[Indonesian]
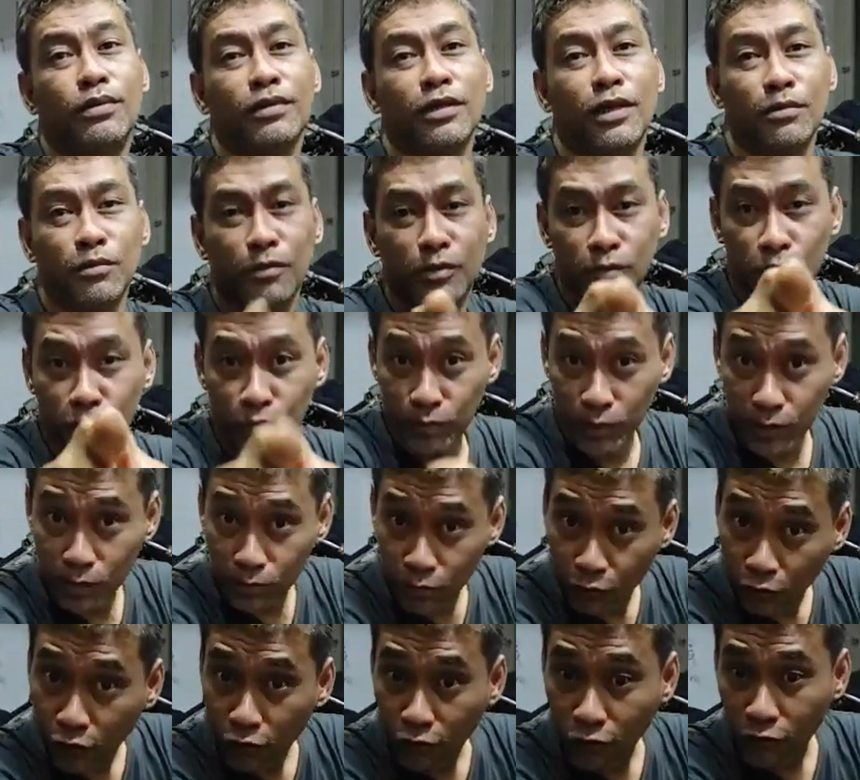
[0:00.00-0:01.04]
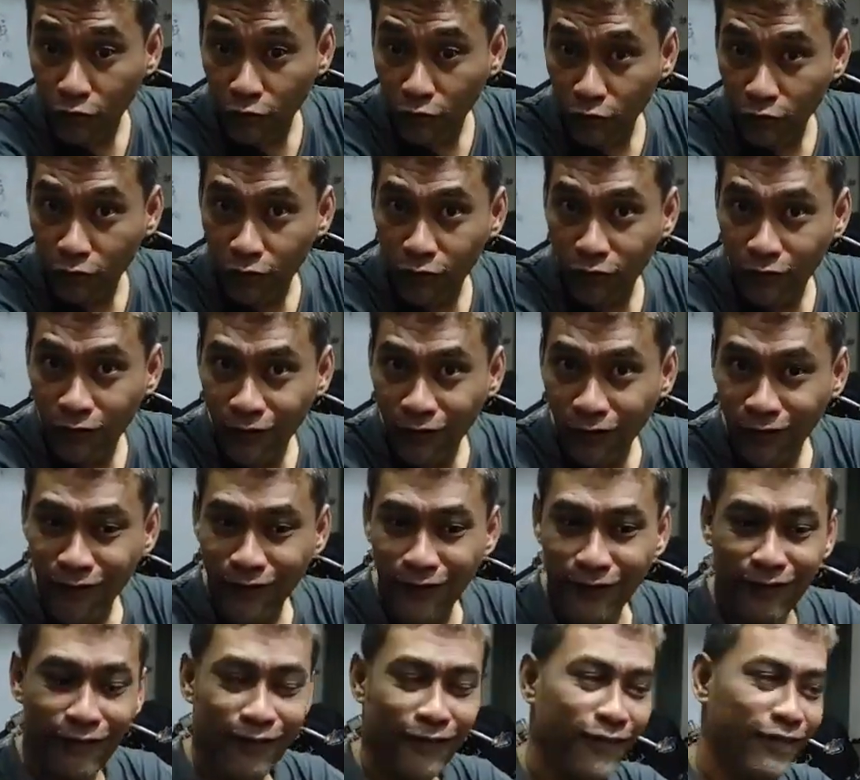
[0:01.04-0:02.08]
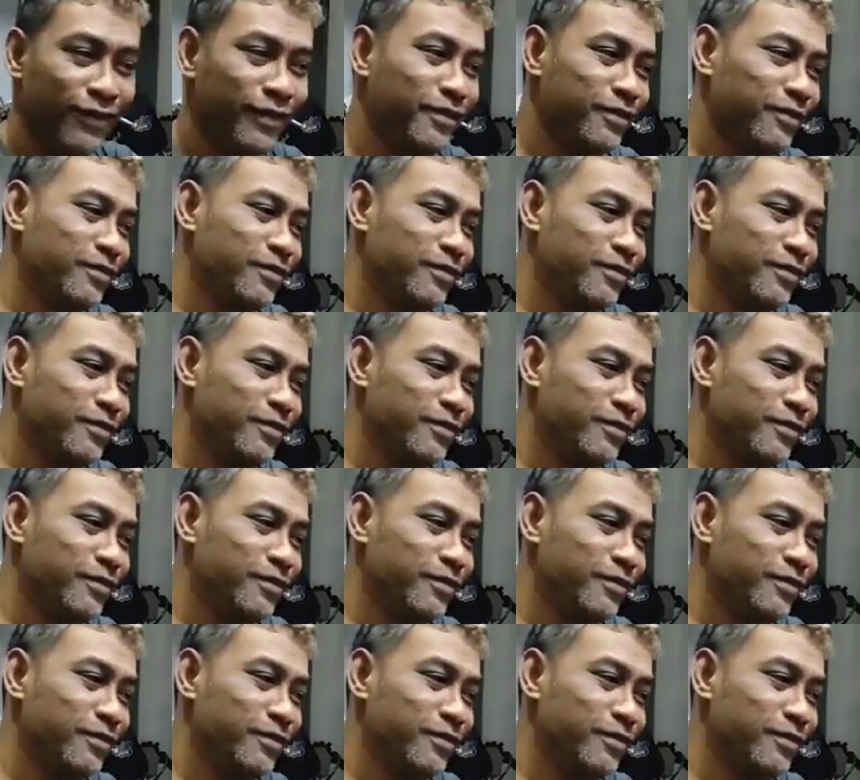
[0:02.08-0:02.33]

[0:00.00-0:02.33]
Tambah mumet, Bok. hmm. Minta